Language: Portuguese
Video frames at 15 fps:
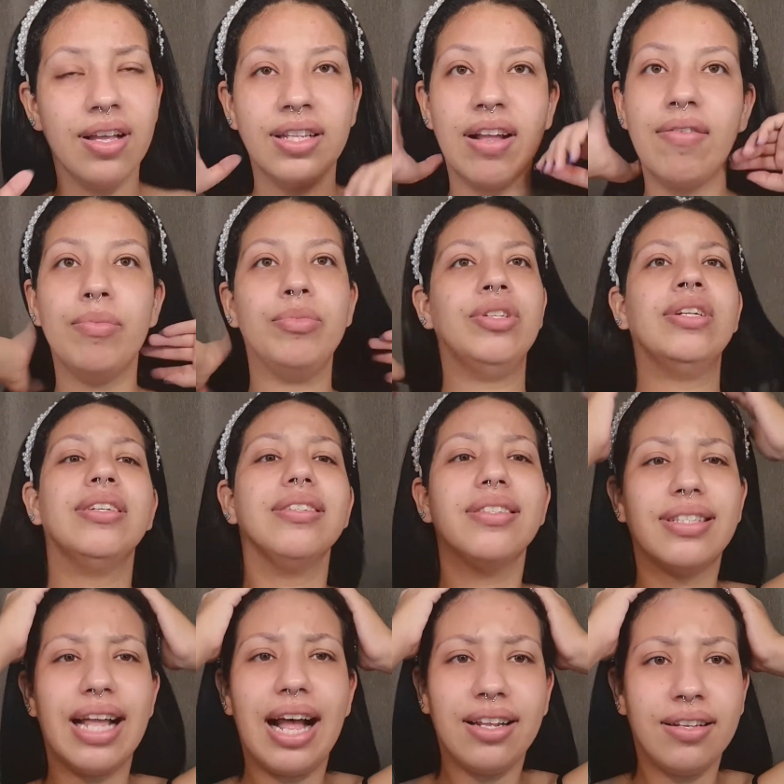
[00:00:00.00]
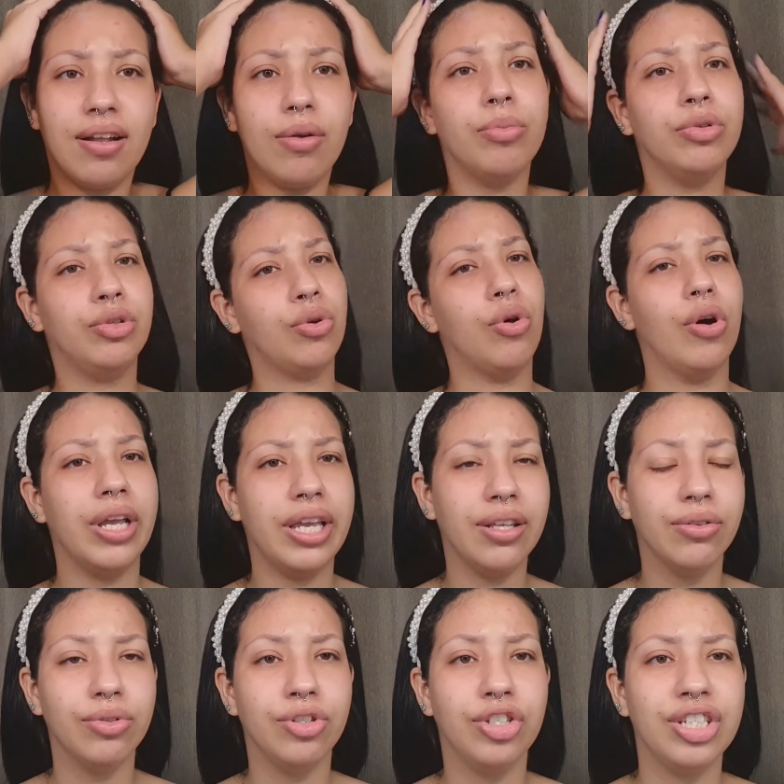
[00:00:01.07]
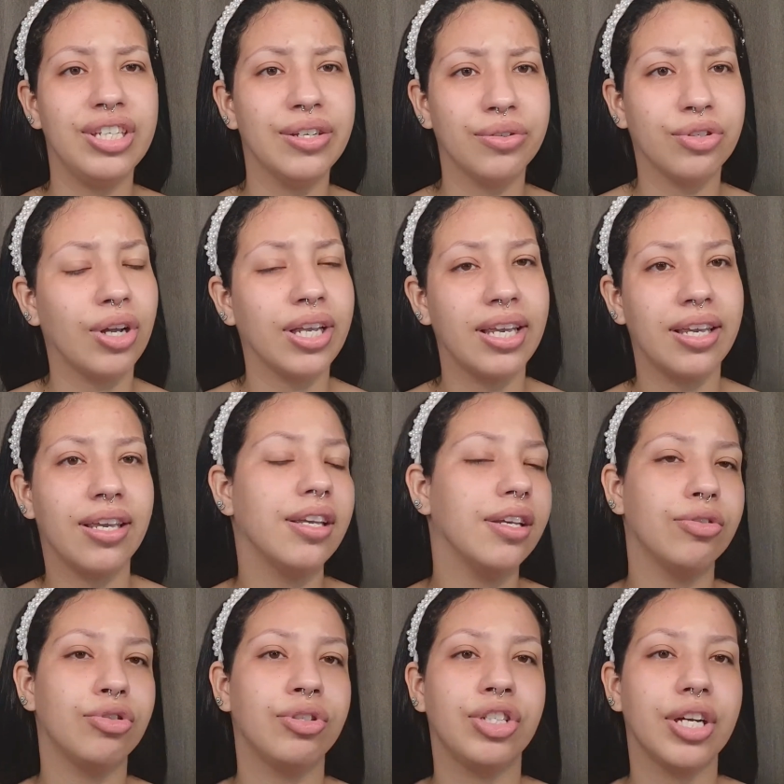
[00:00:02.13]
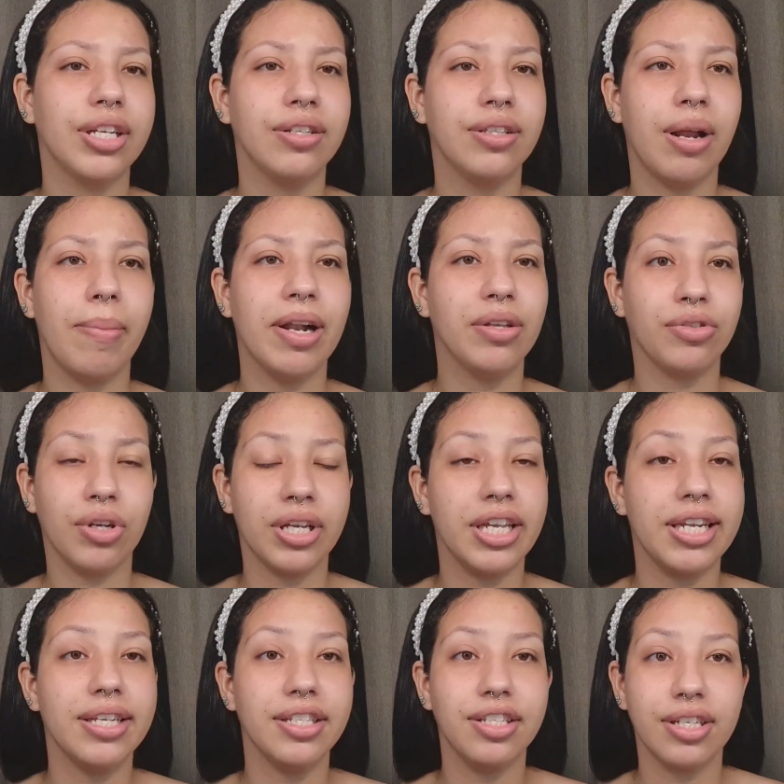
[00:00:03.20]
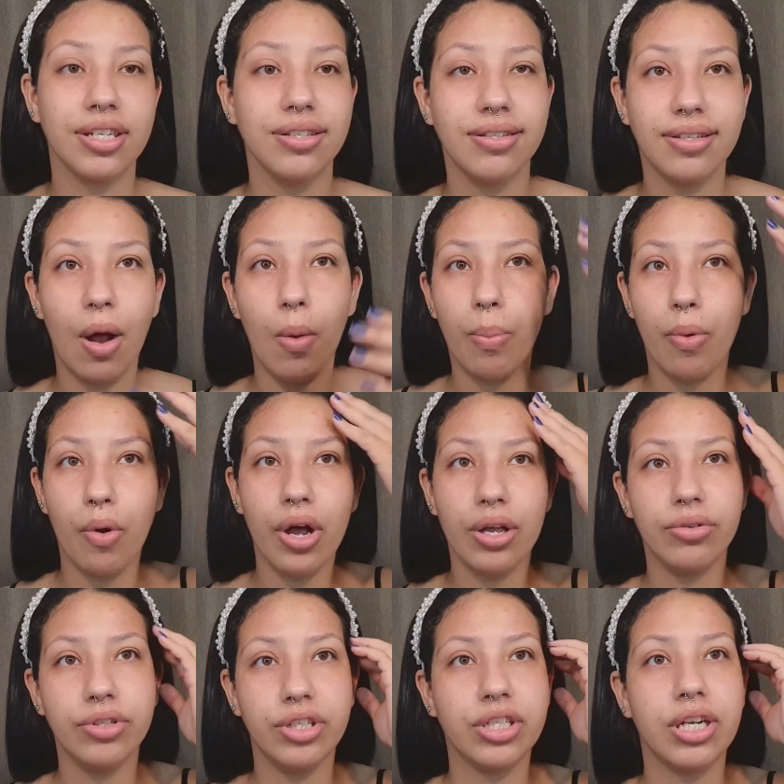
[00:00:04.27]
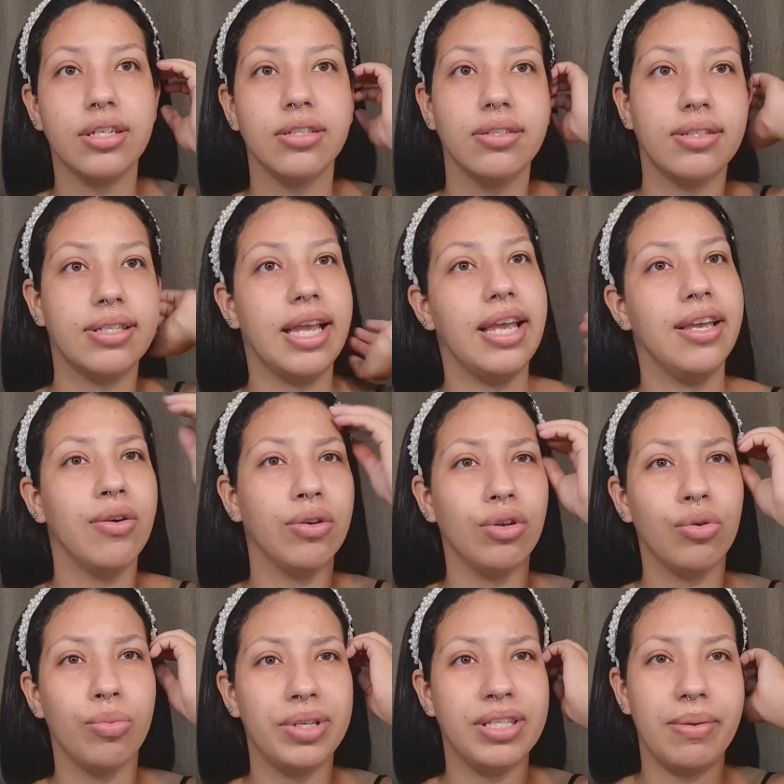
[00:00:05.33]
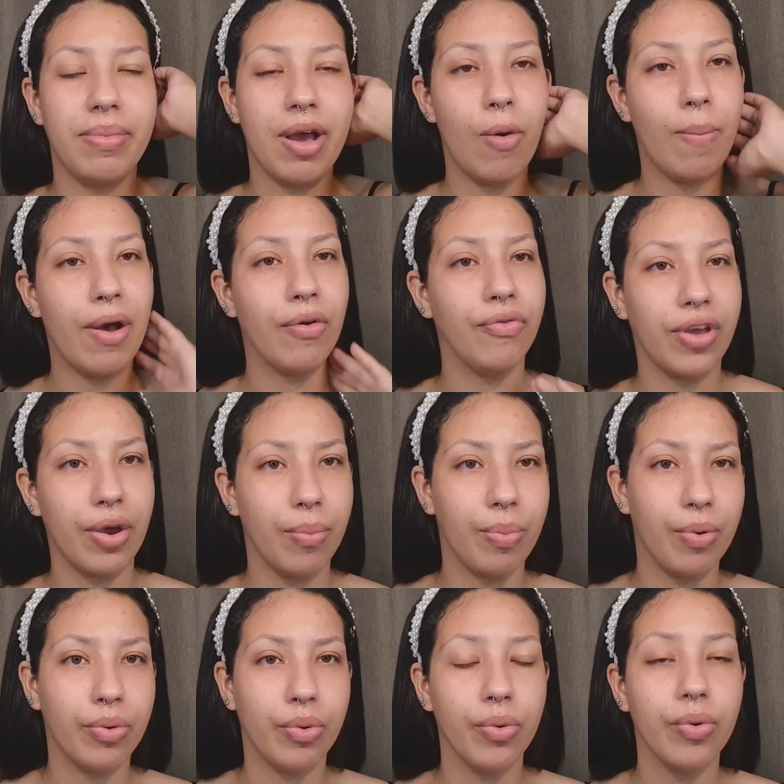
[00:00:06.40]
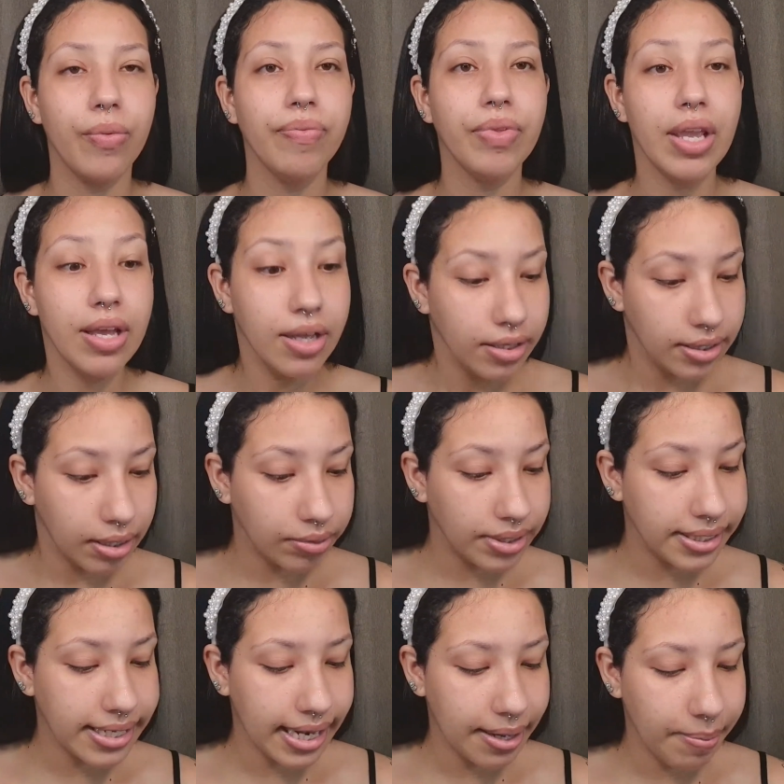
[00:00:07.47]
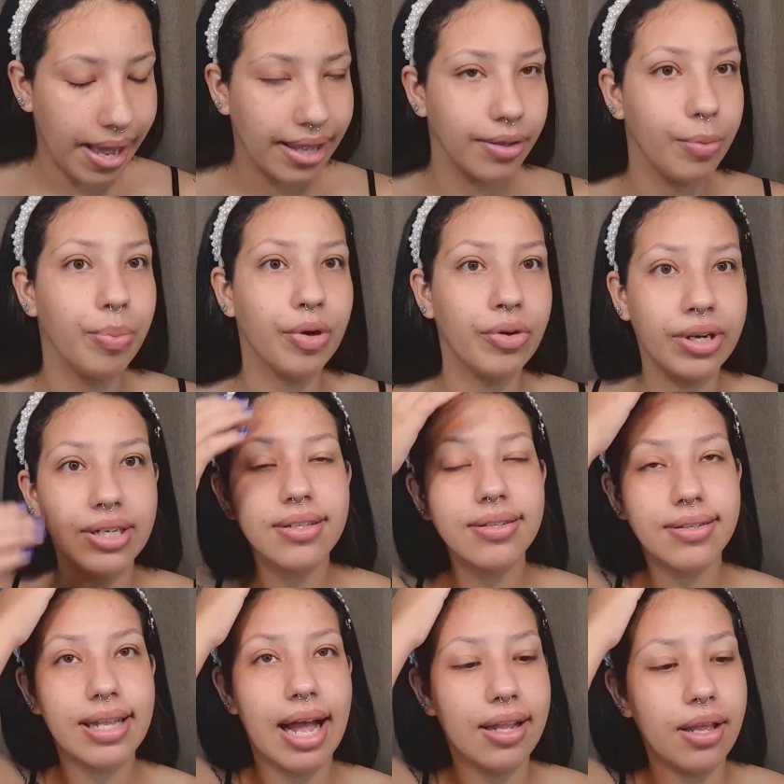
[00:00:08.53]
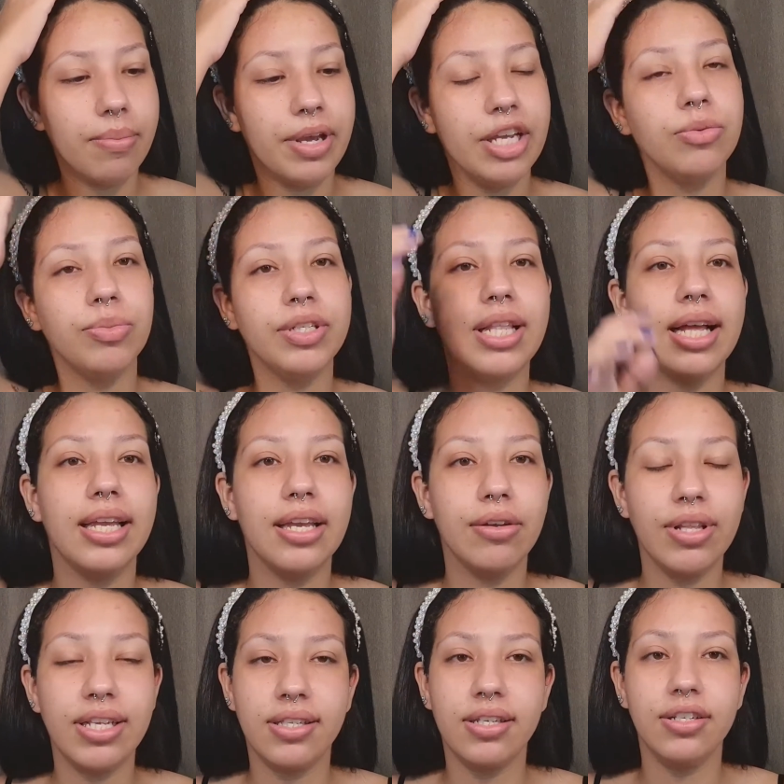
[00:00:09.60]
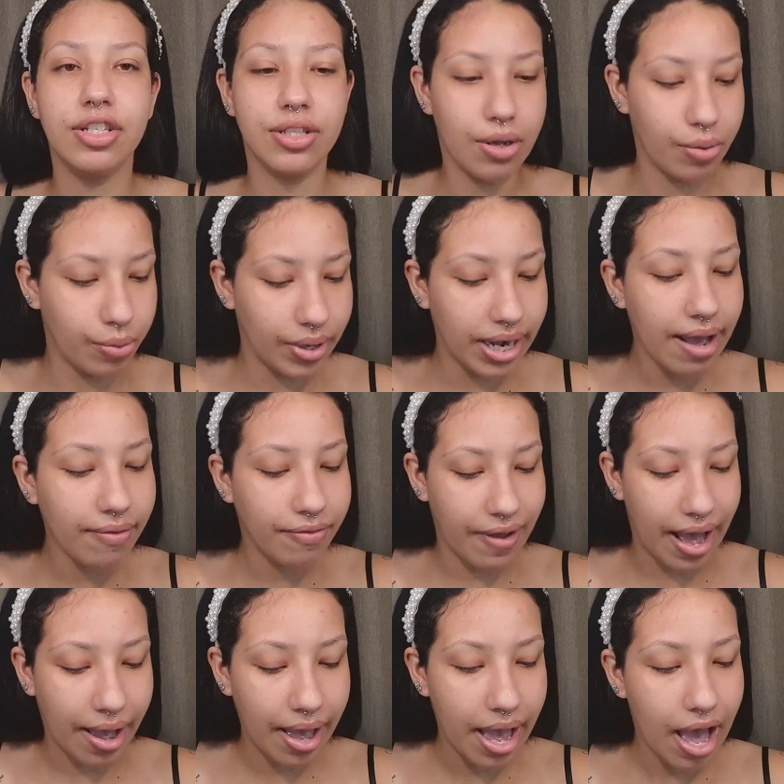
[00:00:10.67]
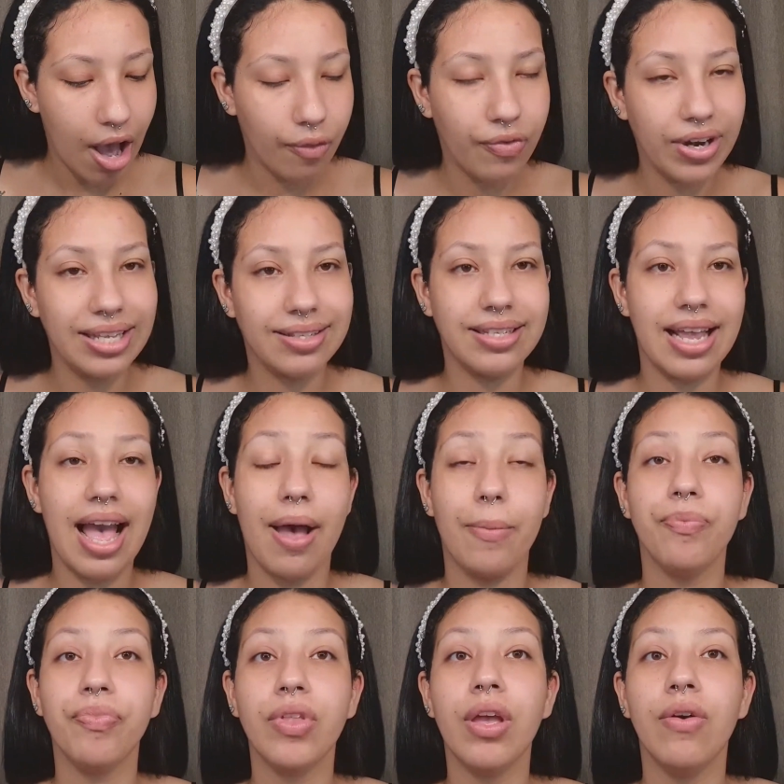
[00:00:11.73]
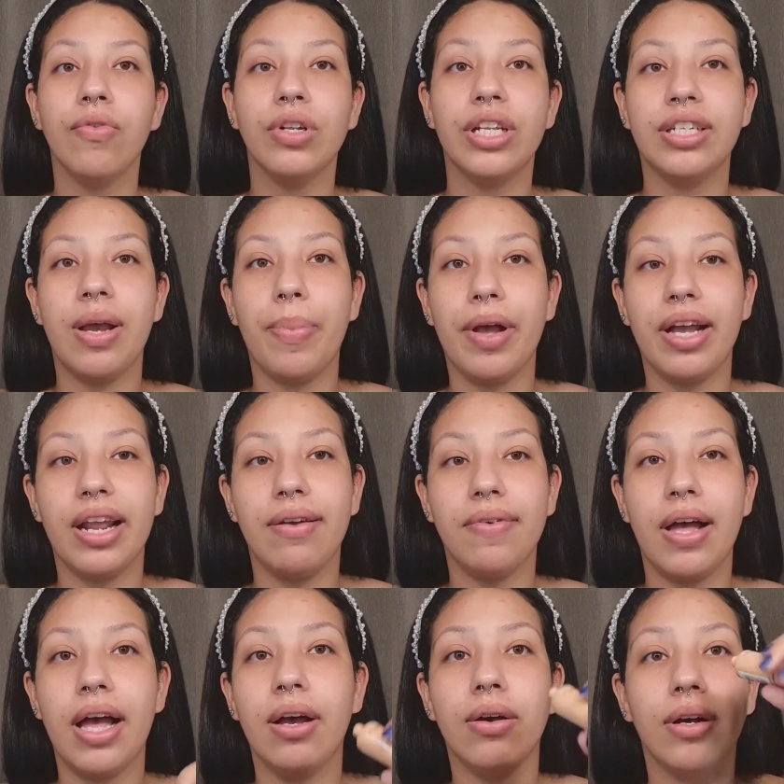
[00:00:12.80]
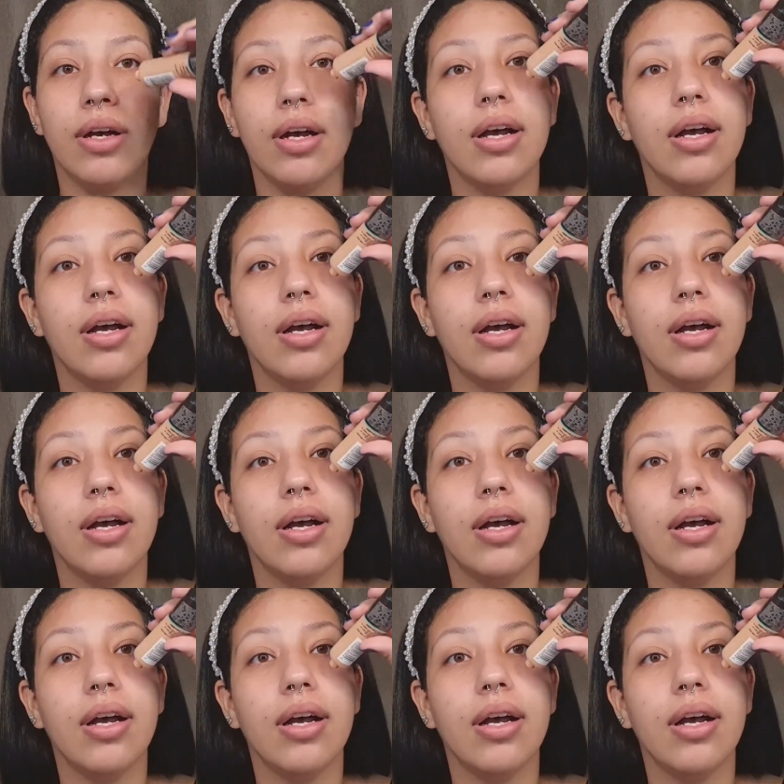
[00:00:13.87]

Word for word: tava muito cansada, tava muito corrido o dia, eu só que eu chegando do trabalho eu só queria descansar um pouco, aí eu descansei, quando eu comecei a me arrumar eu fiquei um pouco não desanimada, um pouco cansada mesmo e daí eu decidi não gravar. Eu falei assim: "Ah, vou deixar para gravar